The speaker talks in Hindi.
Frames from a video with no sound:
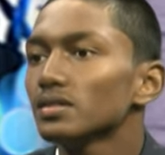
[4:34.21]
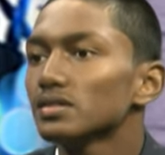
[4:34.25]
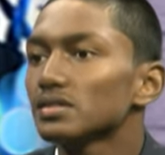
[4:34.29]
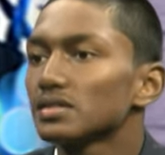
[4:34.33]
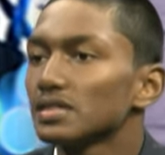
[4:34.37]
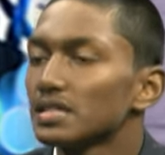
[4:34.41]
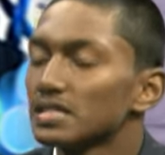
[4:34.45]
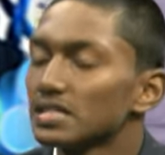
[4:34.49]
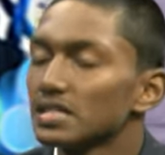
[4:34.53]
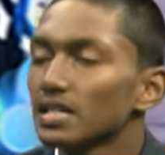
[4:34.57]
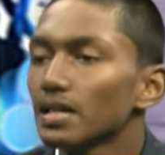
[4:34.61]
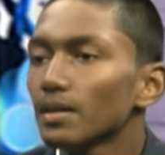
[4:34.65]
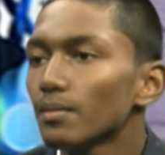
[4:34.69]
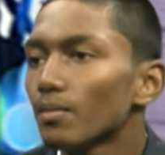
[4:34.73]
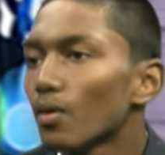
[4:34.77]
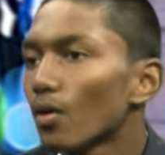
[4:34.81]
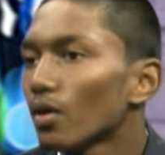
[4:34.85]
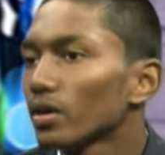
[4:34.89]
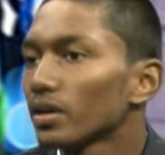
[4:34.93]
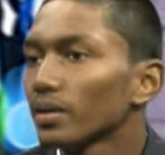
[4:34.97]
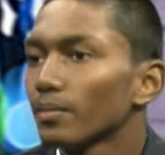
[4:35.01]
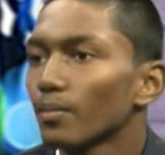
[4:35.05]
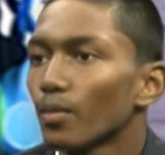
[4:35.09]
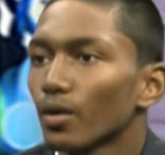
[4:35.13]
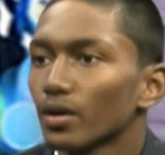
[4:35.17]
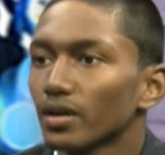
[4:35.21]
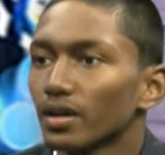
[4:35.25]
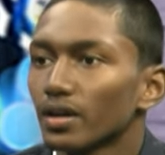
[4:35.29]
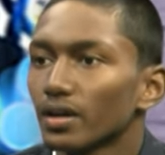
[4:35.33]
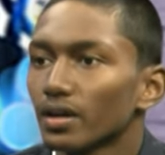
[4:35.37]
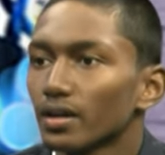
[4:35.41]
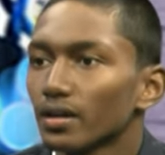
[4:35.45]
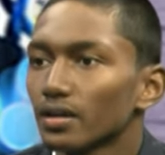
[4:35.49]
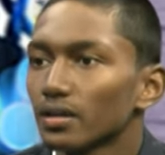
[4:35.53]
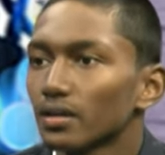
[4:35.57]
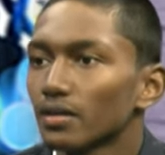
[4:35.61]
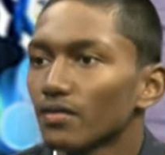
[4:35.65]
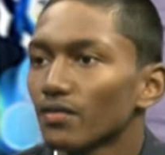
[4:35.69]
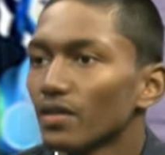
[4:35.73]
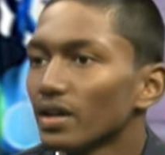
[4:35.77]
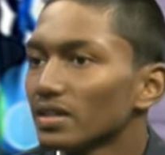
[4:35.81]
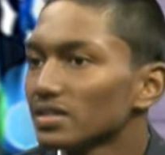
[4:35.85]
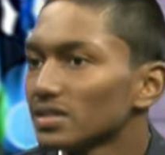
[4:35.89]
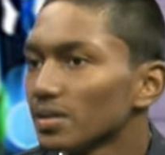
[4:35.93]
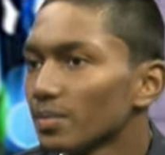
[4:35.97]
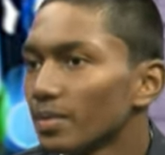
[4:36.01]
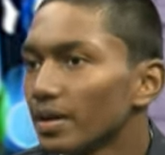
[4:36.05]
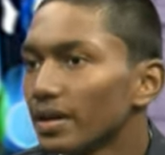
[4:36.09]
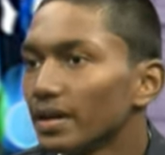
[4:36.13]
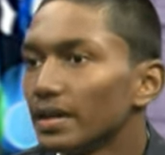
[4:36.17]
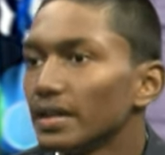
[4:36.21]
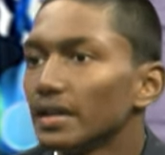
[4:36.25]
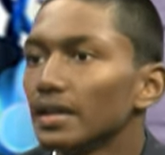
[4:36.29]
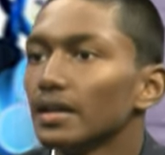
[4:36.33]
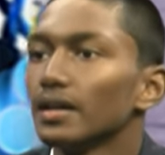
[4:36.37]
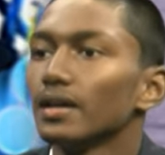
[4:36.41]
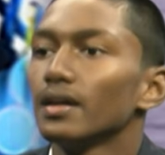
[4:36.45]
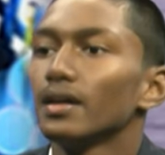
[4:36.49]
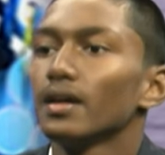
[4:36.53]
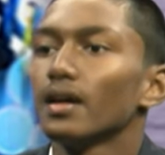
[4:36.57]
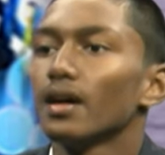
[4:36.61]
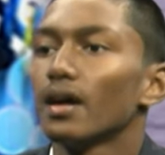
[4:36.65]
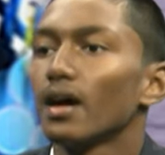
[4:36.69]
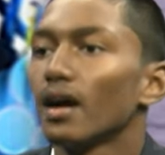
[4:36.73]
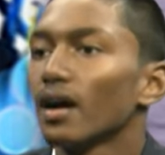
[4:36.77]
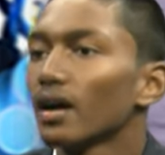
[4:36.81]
स्ट्रेचिंग बहुत इंपॉर्टेंट है फ्लेक्सिबिलिटी हम्म।